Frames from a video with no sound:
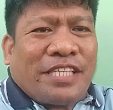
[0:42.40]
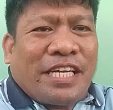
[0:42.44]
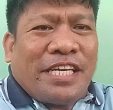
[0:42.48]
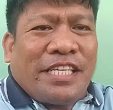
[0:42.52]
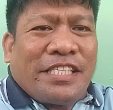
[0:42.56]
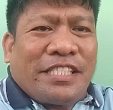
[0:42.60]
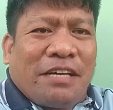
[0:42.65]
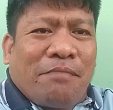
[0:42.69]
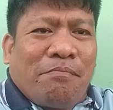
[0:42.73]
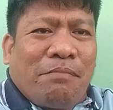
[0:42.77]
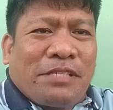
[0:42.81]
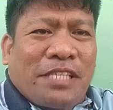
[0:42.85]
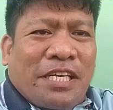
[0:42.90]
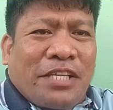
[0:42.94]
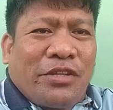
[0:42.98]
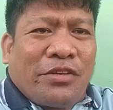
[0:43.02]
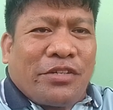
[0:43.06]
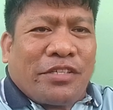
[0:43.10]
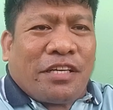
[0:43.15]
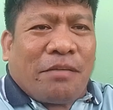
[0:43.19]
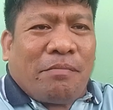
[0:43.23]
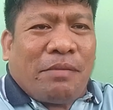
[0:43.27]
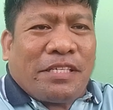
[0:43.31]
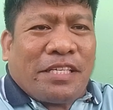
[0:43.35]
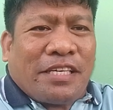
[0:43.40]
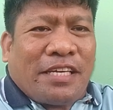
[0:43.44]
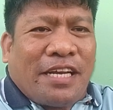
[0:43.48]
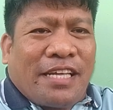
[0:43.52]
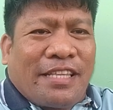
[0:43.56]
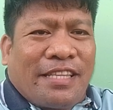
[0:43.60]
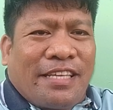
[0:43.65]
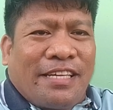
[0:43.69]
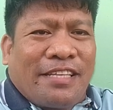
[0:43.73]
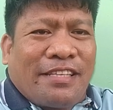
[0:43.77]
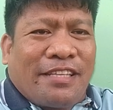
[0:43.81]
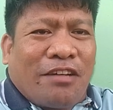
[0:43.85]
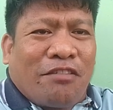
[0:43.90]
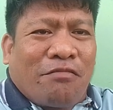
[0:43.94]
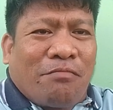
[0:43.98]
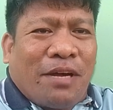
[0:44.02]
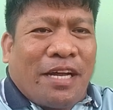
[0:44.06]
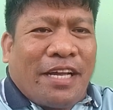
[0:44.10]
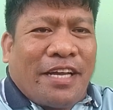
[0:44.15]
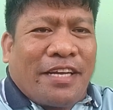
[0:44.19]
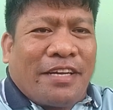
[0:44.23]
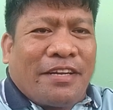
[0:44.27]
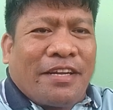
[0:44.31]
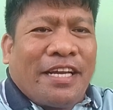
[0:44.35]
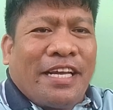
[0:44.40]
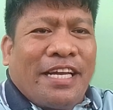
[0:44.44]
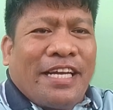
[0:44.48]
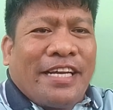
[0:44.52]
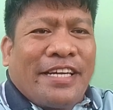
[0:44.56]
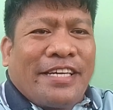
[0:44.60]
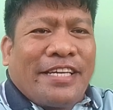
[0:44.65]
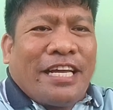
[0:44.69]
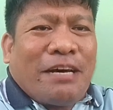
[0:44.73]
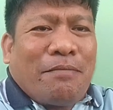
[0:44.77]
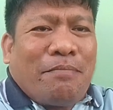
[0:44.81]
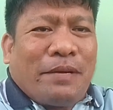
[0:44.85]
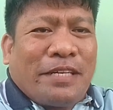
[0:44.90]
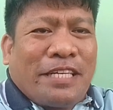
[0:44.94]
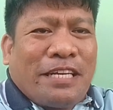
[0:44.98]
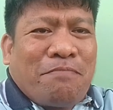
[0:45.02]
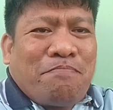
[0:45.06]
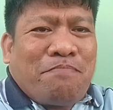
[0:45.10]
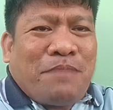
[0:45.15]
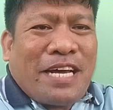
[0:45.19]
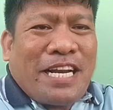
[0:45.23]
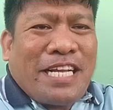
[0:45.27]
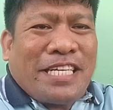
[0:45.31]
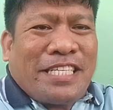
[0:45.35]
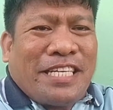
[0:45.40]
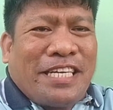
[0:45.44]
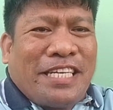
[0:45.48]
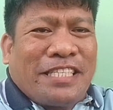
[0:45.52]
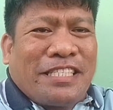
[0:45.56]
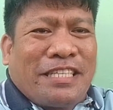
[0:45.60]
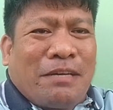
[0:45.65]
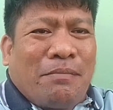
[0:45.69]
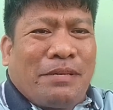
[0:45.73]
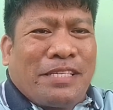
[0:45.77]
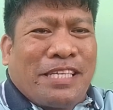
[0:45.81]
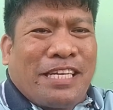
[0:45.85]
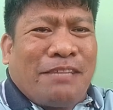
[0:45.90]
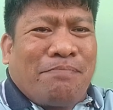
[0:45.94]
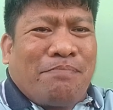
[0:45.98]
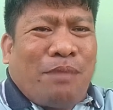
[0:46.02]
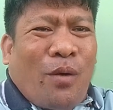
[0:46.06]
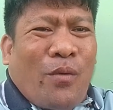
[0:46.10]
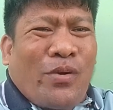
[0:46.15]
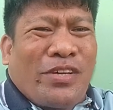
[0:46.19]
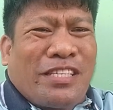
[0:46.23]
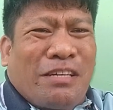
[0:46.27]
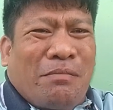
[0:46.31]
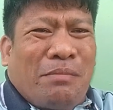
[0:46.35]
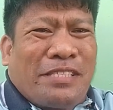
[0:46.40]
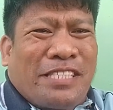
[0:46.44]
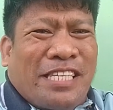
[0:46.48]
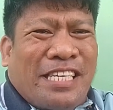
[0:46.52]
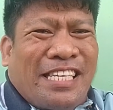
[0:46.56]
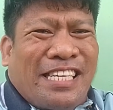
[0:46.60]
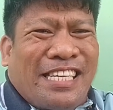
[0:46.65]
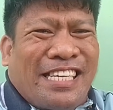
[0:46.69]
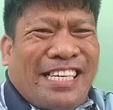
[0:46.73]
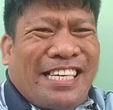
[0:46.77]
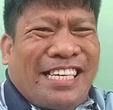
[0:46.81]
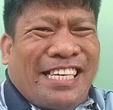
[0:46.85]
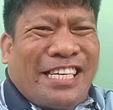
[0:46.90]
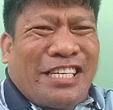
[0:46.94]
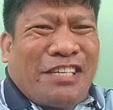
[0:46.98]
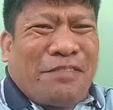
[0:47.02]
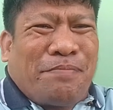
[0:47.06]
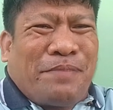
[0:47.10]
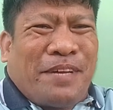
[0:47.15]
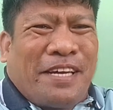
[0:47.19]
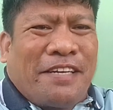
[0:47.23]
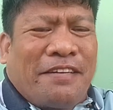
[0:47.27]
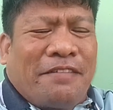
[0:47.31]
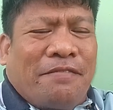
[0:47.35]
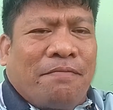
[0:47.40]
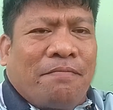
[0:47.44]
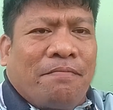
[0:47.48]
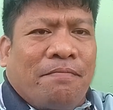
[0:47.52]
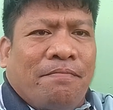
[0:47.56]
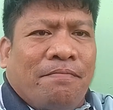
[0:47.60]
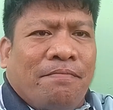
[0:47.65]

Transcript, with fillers: Chinese ambassador sa bansa natin, taong bayan. Dapat yan paalisin na sa bansa nila. Pauwiin sa bansa nilang hayop yan.